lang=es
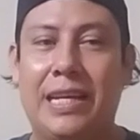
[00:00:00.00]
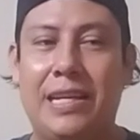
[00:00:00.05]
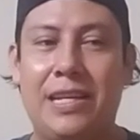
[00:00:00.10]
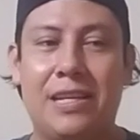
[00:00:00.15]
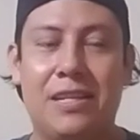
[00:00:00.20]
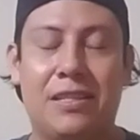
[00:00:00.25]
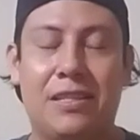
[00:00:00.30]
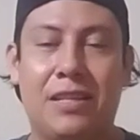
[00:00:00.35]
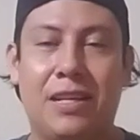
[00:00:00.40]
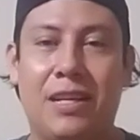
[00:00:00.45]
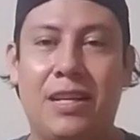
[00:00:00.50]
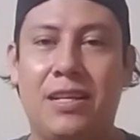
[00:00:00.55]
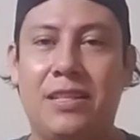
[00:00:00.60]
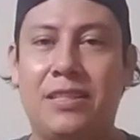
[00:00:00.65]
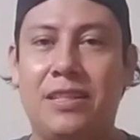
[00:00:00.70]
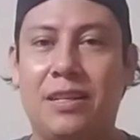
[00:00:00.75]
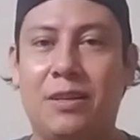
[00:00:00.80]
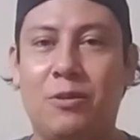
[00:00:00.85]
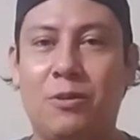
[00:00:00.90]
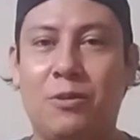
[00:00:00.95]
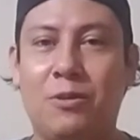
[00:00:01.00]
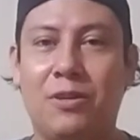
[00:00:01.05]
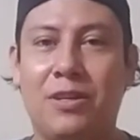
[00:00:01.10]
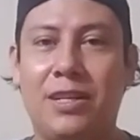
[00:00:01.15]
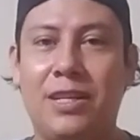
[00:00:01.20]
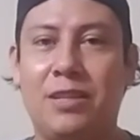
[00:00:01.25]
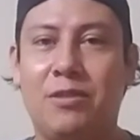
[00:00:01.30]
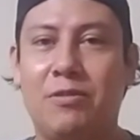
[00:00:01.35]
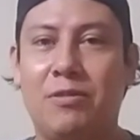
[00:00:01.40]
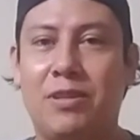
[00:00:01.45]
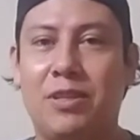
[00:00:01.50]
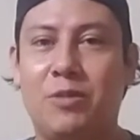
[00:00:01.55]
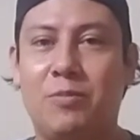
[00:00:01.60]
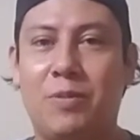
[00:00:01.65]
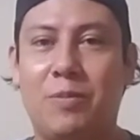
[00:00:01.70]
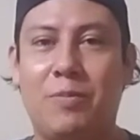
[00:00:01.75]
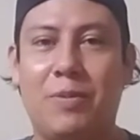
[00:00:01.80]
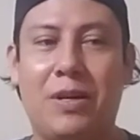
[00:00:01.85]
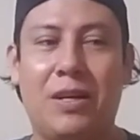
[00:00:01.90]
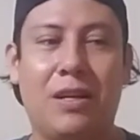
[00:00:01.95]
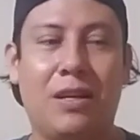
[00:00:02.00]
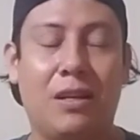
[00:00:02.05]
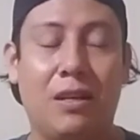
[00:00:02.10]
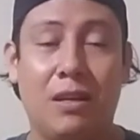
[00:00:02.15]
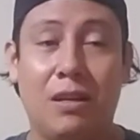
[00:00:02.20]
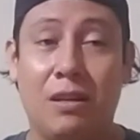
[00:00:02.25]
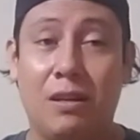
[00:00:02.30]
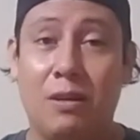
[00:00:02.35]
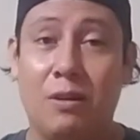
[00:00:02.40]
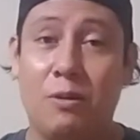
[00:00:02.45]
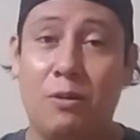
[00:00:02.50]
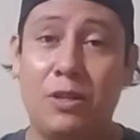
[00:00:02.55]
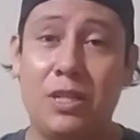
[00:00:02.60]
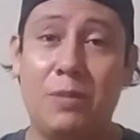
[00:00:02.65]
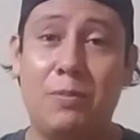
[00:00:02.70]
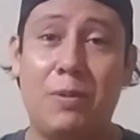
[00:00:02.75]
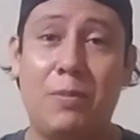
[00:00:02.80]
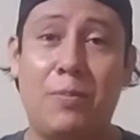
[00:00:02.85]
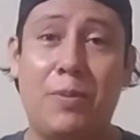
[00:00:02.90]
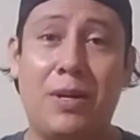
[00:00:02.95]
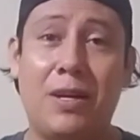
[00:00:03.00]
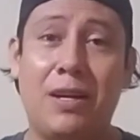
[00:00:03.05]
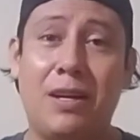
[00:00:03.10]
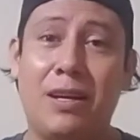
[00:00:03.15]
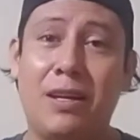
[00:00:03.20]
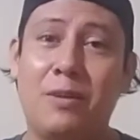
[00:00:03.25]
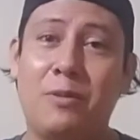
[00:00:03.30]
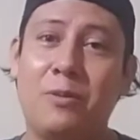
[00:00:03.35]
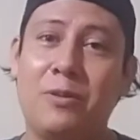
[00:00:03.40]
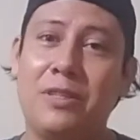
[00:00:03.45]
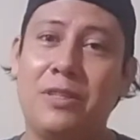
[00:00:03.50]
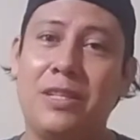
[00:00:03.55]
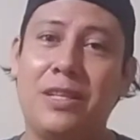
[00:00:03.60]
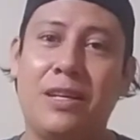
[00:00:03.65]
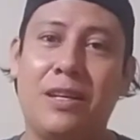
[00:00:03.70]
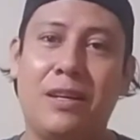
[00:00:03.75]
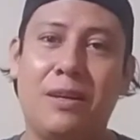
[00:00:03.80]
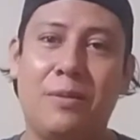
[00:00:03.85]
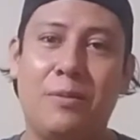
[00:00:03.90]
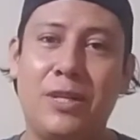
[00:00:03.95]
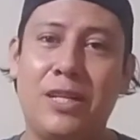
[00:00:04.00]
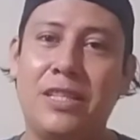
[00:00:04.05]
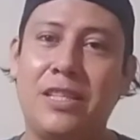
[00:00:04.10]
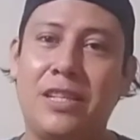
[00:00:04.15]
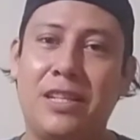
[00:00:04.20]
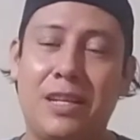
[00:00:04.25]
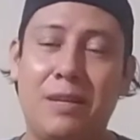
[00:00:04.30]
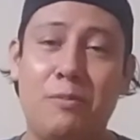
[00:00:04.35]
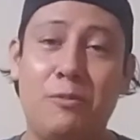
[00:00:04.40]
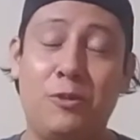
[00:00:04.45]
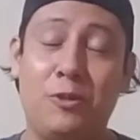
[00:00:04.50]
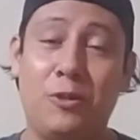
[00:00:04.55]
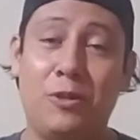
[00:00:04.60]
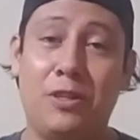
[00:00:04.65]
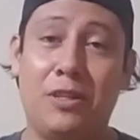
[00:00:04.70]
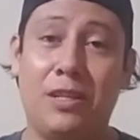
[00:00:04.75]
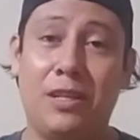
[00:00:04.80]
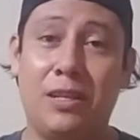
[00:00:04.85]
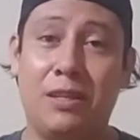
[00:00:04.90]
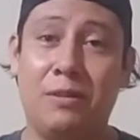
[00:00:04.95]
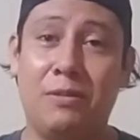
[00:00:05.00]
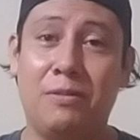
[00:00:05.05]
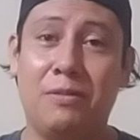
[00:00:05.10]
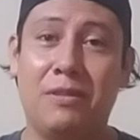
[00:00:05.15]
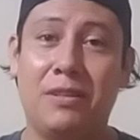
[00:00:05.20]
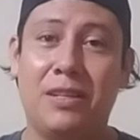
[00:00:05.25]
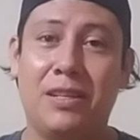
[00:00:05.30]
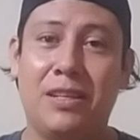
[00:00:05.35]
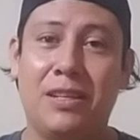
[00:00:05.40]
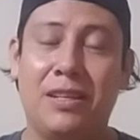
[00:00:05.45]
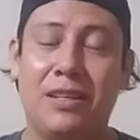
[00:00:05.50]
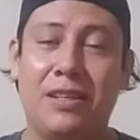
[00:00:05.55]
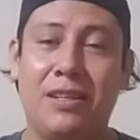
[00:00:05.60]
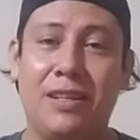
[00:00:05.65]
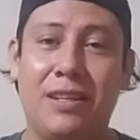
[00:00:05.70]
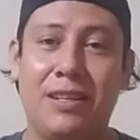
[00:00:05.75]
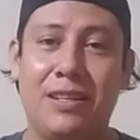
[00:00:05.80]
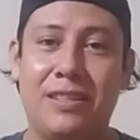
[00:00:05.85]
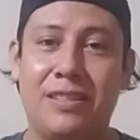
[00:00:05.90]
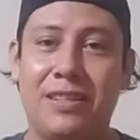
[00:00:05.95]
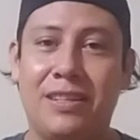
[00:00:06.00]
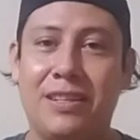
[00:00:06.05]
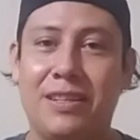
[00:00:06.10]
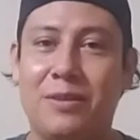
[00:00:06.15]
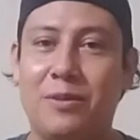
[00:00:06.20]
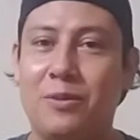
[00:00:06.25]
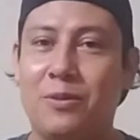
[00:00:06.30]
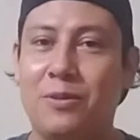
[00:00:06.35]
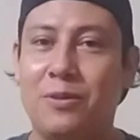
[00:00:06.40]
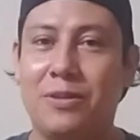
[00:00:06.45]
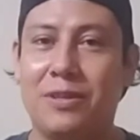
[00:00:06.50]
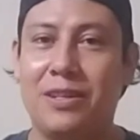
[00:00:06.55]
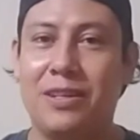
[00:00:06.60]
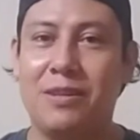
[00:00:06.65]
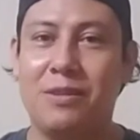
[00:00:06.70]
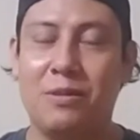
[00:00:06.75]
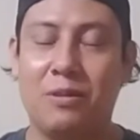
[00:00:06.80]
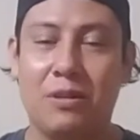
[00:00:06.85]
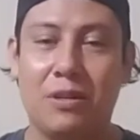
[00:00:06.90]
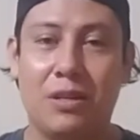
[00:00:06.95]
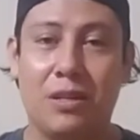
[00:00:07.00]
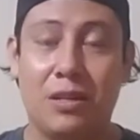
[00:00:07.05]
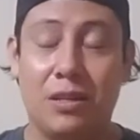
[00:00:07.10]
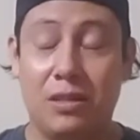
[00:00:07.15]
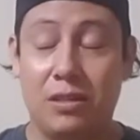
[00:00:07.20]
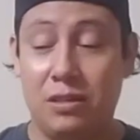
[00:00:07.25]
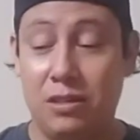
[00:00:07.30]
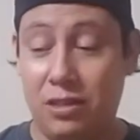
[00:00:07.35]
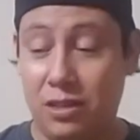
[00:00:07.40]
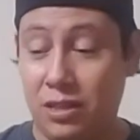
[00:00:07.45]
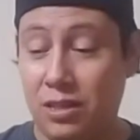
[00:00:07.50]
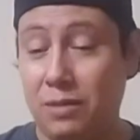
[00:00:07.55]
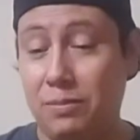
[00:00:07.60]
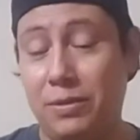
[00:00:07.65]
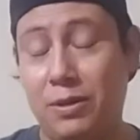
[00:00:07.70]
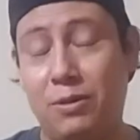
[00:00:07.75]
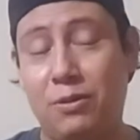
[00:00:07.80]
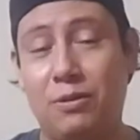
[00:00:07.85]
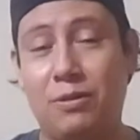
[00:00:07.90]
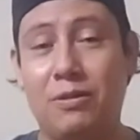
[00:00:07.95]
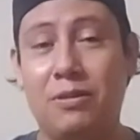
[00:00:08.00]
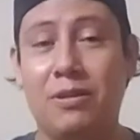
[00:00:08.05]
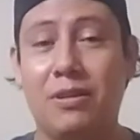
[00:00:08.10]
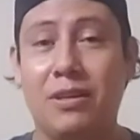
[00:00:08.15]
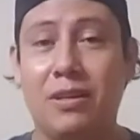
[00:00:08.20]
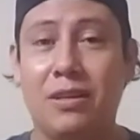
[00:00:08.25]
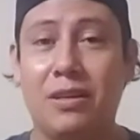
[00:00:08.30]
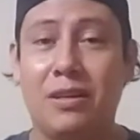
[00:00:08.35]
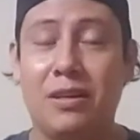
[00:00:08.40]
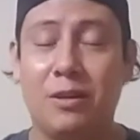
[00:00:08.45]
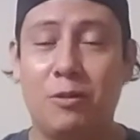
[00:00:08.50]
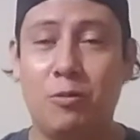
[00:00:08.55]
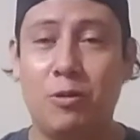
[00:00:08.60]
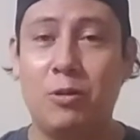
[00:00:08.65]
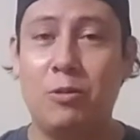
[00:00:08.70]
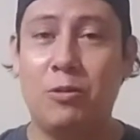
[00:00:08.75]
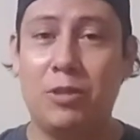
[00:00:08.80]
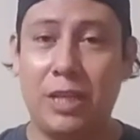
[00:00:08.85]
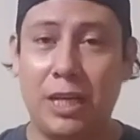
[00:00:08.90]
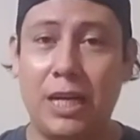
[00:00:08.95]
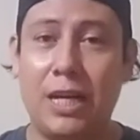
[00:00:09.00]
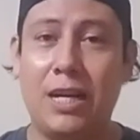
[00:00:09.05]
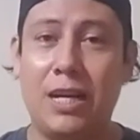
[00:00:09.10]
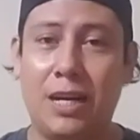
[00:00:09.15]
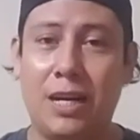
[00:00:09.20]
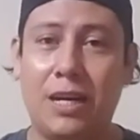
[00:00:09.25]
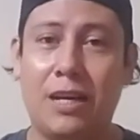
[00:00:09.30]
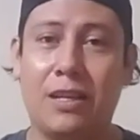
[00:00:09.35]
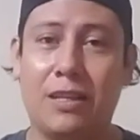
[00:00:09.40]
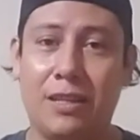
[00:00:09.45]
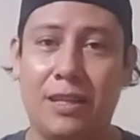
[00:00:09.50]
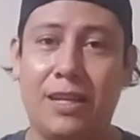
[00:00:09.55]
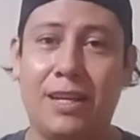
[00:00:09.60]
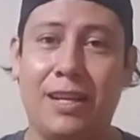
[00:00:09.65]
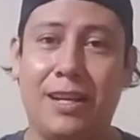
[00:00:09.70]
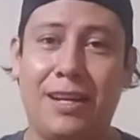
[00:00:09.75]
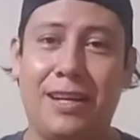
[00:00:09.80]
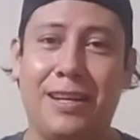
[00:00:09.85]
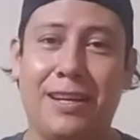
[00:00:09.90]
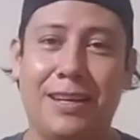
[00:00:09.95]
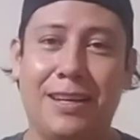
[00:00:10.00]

Y este, le dice el cocodrilito a su papá, oye papá, algún día voy a tener mucho dinero. Y le dice el cocodrilo, sí, mijo, cuando te hagan cartera.